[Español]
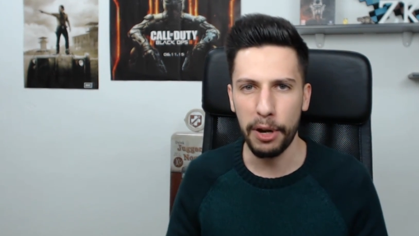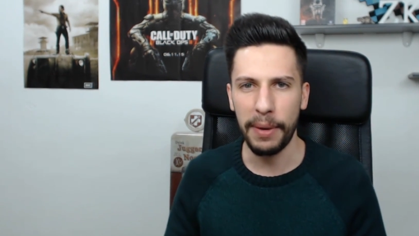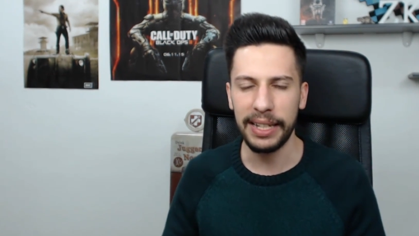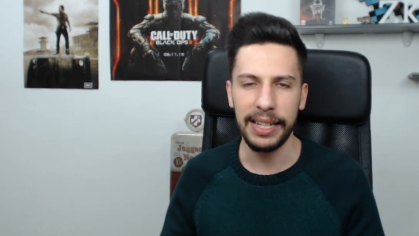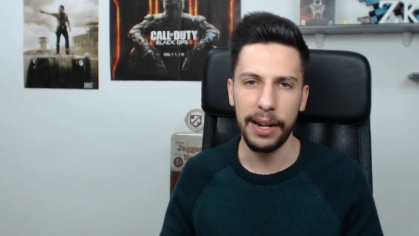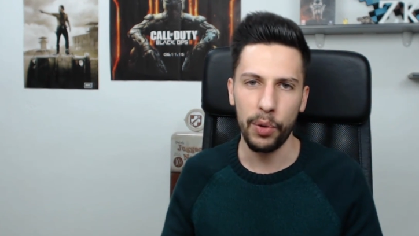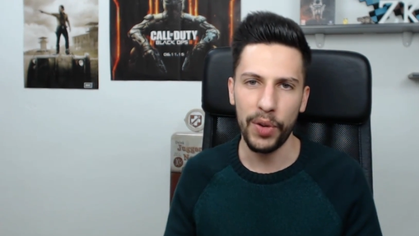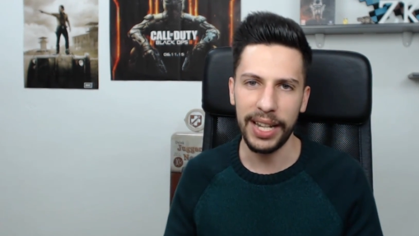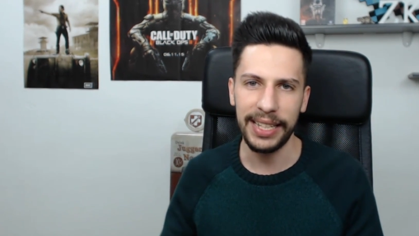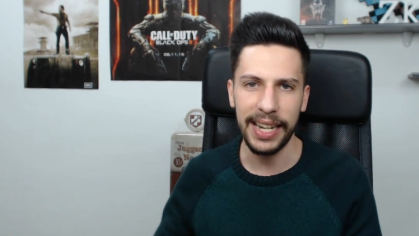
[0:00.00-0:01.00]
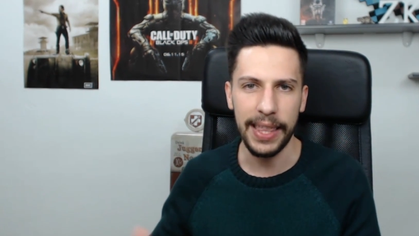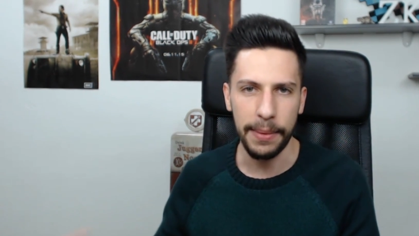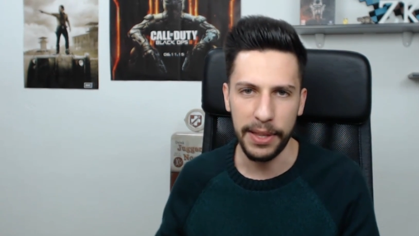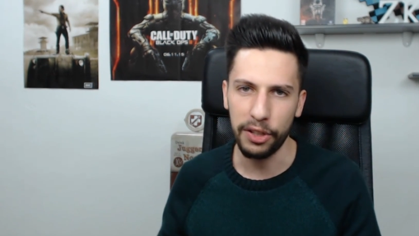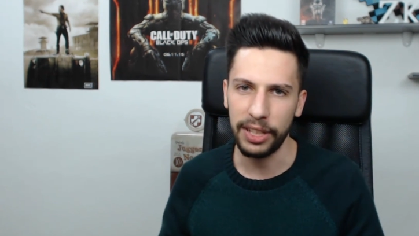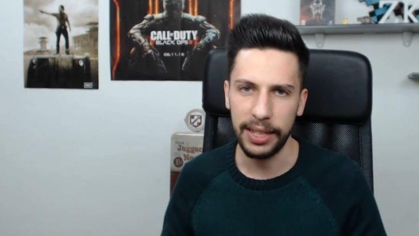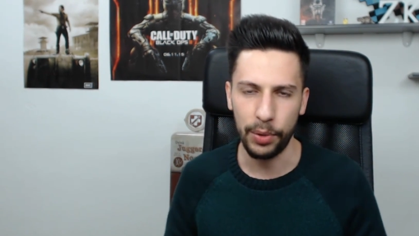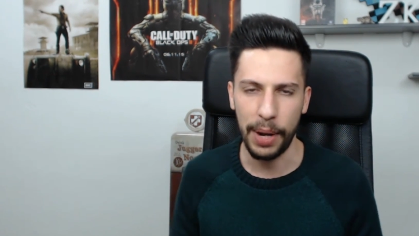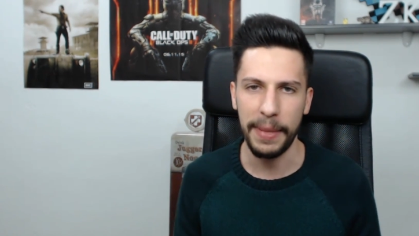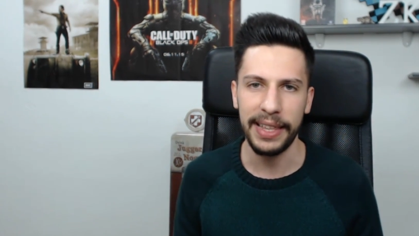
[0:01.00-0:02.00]
pero va a ser una serie de vídeos que
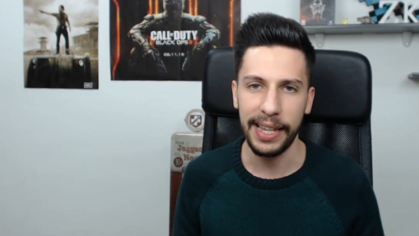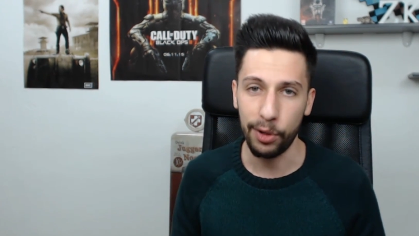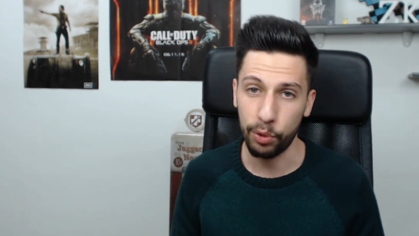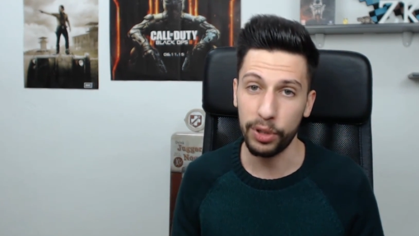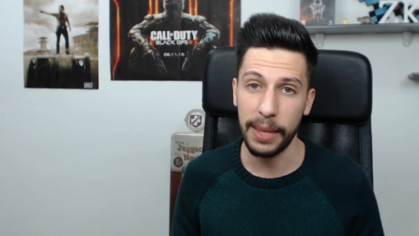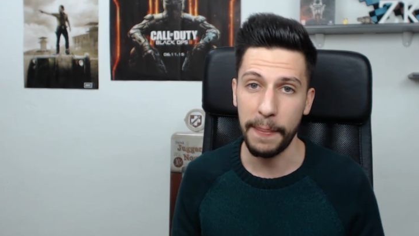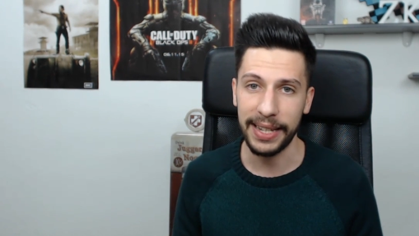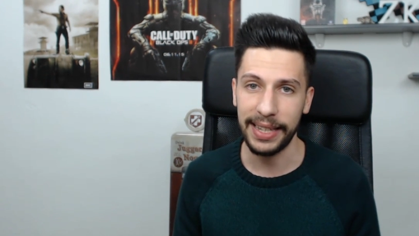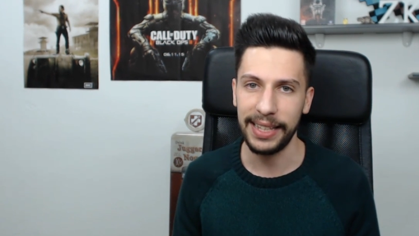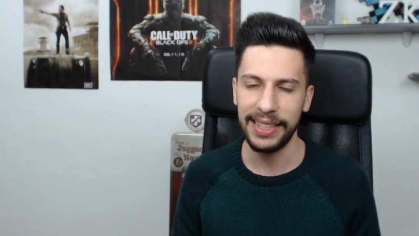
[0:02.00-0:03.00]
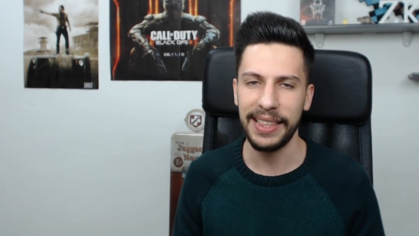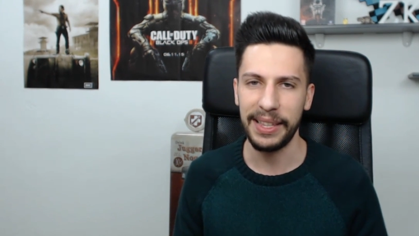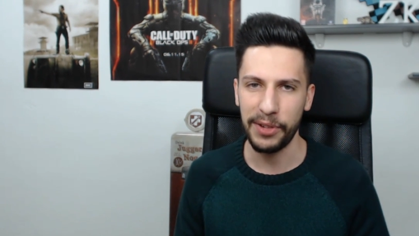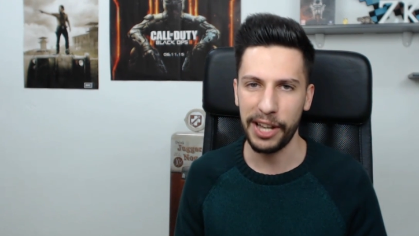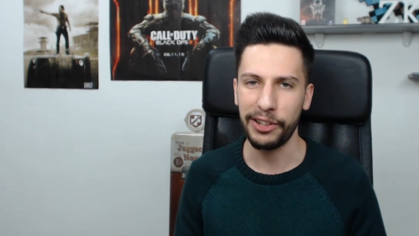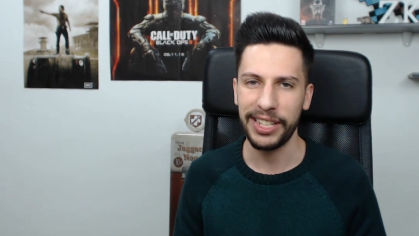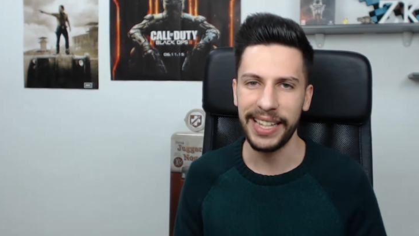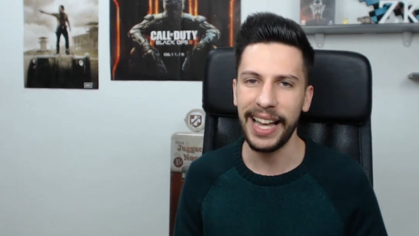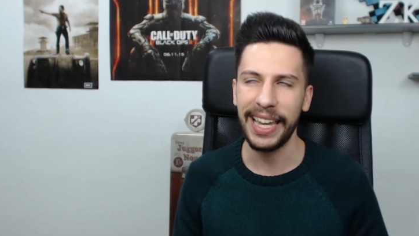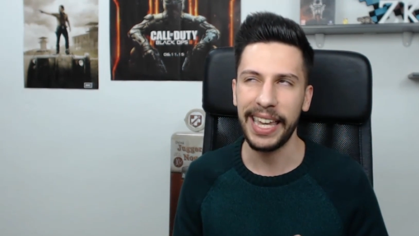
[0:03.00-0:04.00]
seguramente que os gusten bastante de una
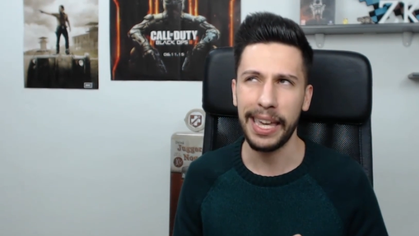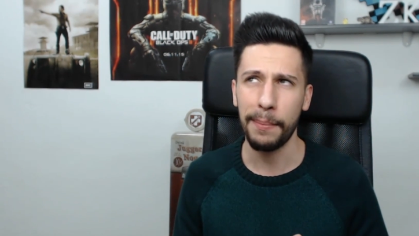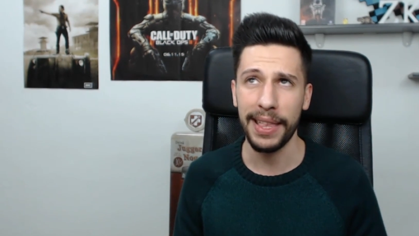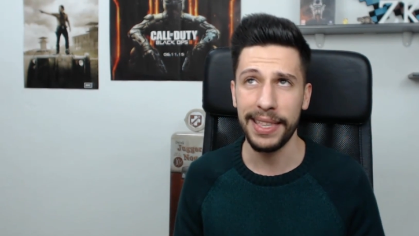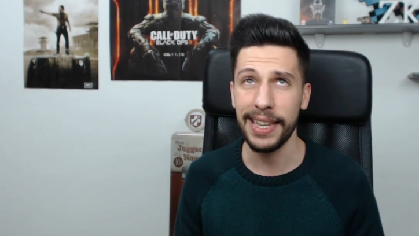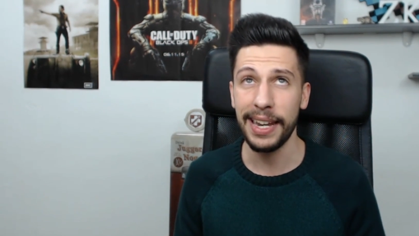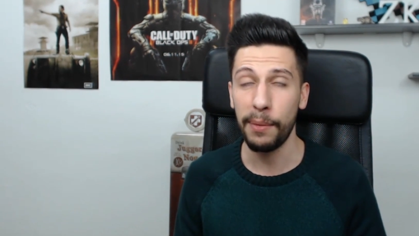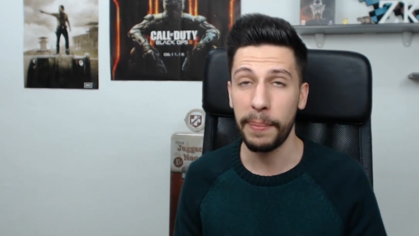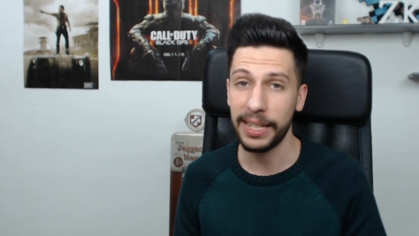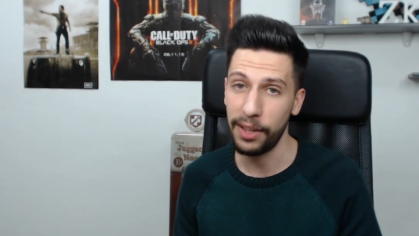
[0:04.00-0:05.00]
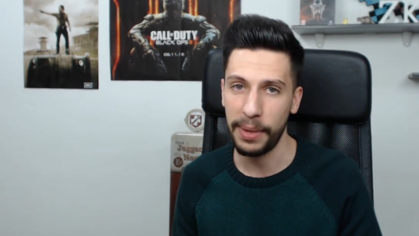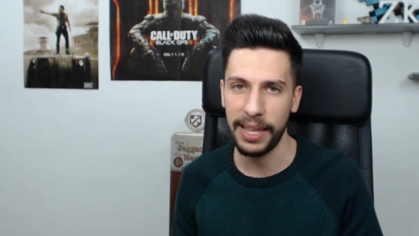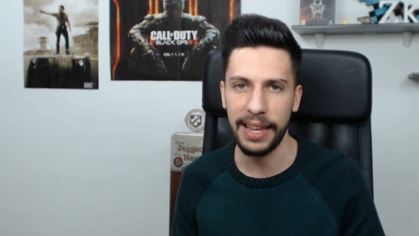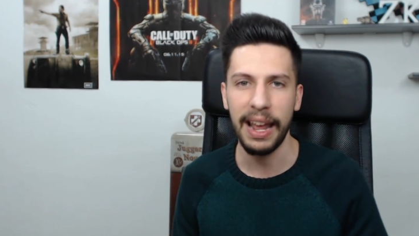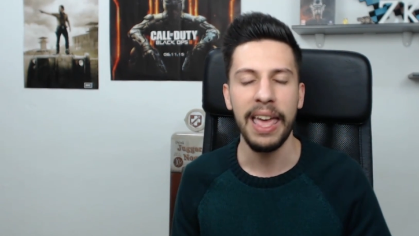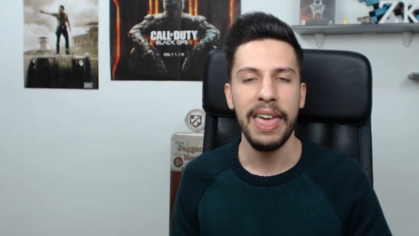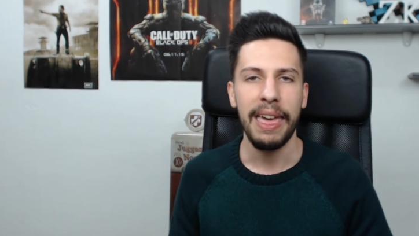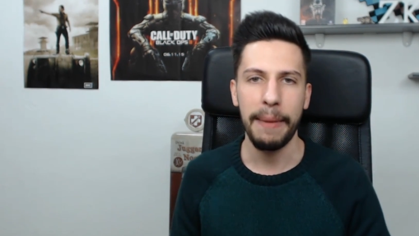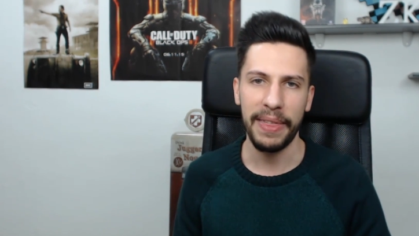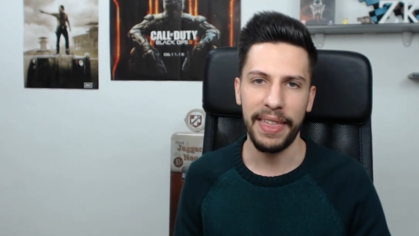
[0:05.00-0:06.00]
cosita que mañana o pasado mañana
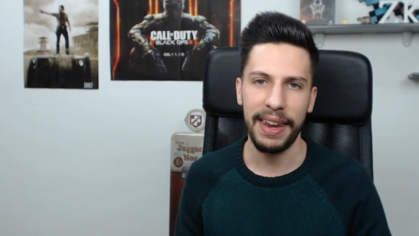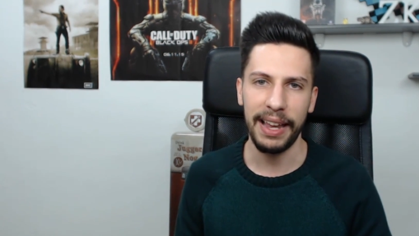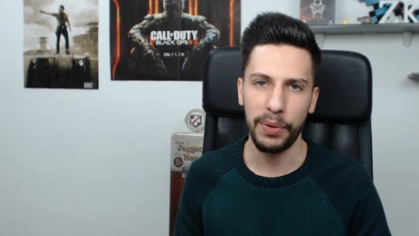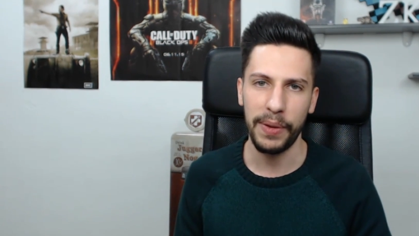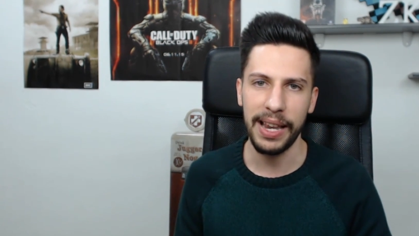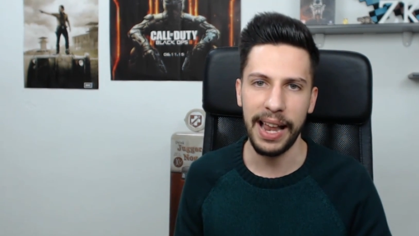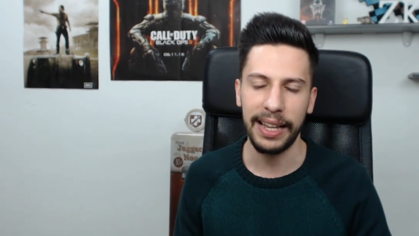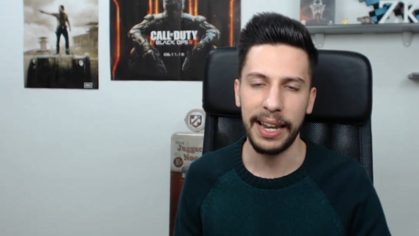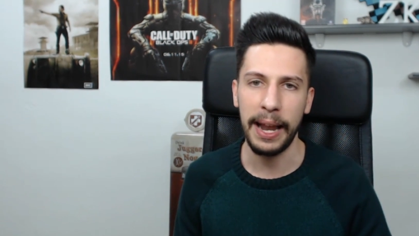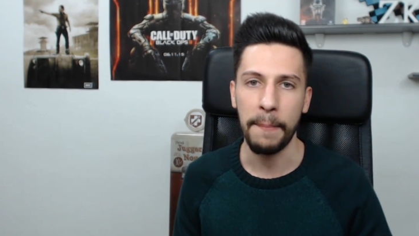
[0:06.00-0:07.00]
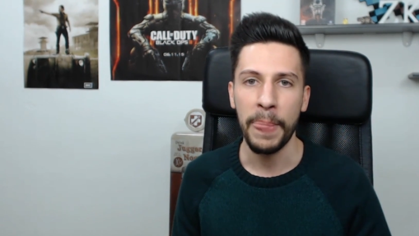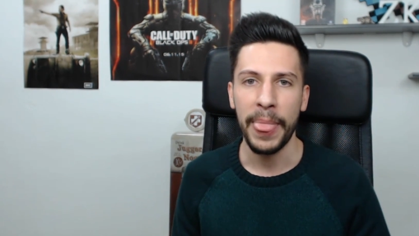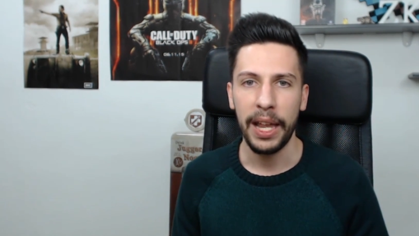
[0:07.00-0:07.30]
empezaré a subirla al canal.